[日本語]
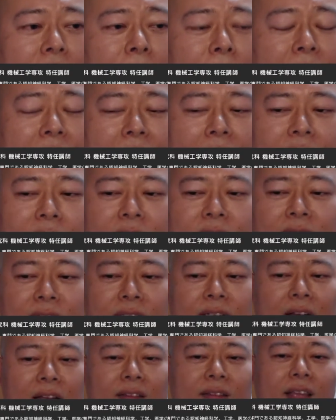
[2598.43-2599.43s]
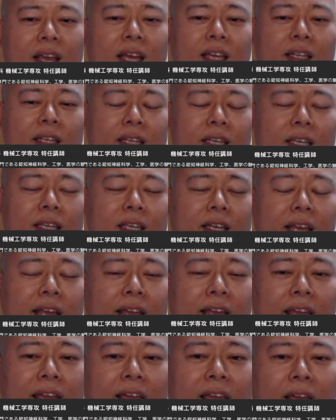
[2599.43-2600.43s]
まあ、ある時間帯に、
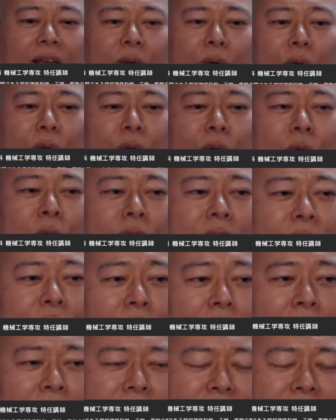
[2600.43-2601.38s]
えー、ここの機能が